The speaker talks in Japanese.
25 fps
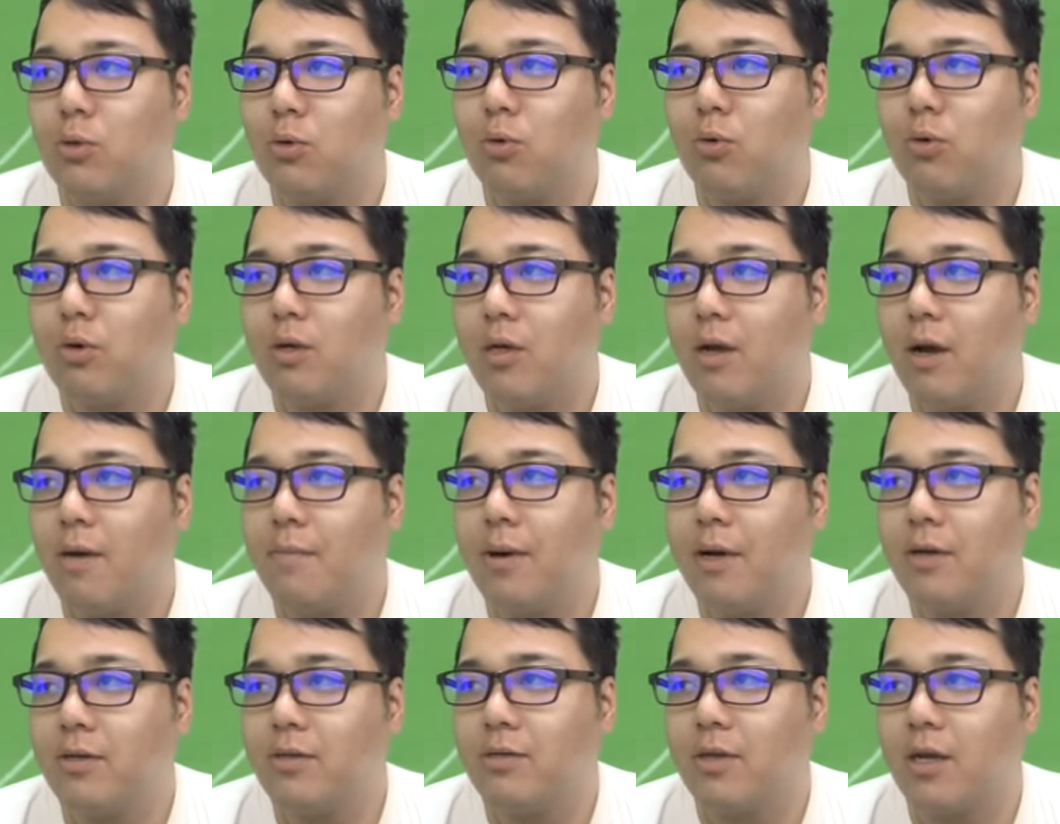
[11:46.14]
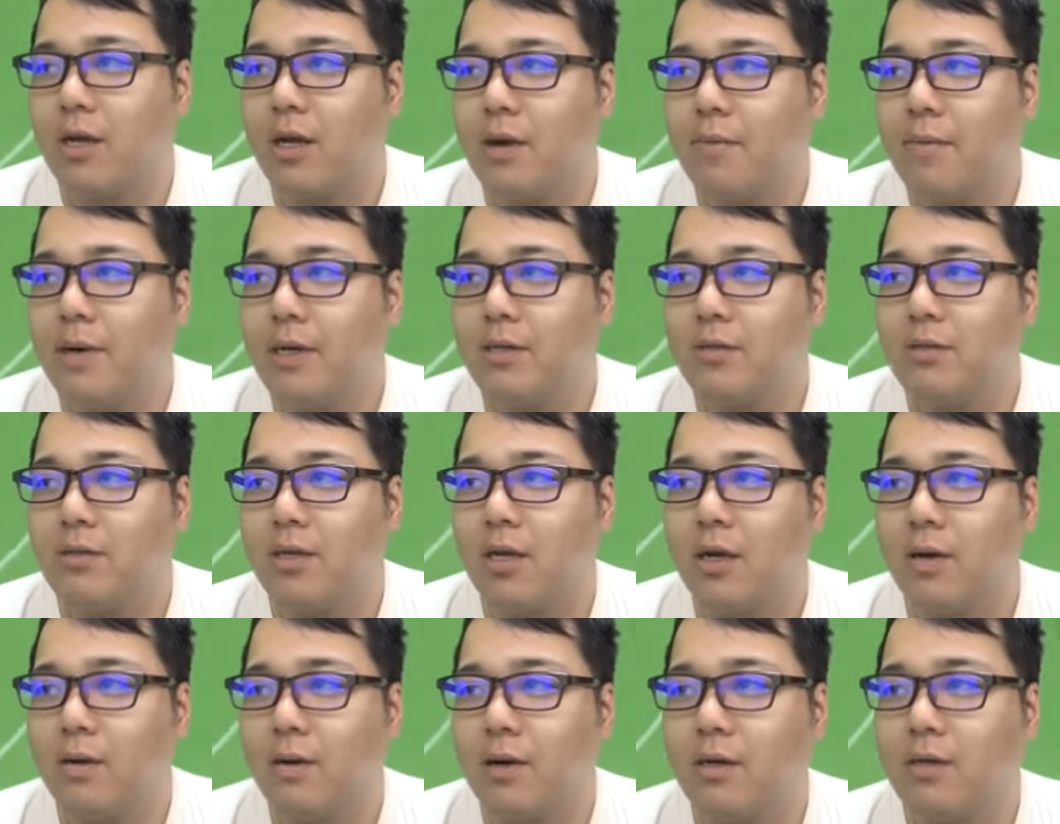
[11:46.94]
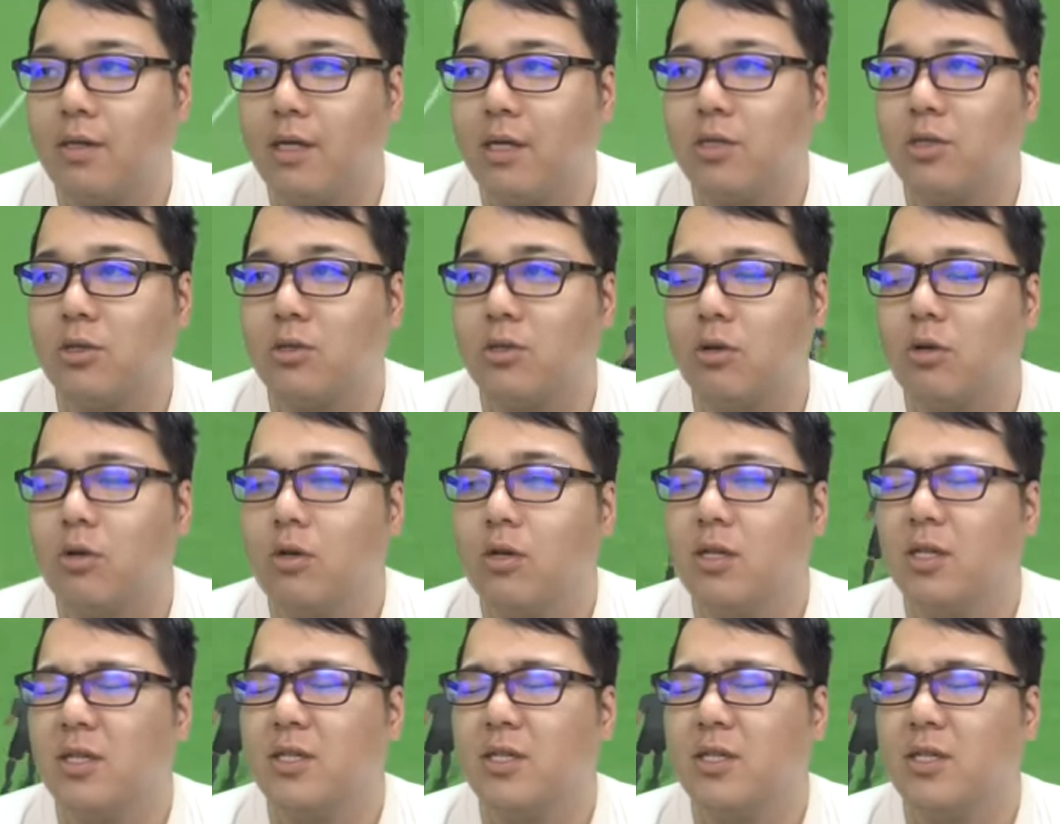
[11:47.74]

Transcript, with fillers: これやばくないやばくないいやちょっと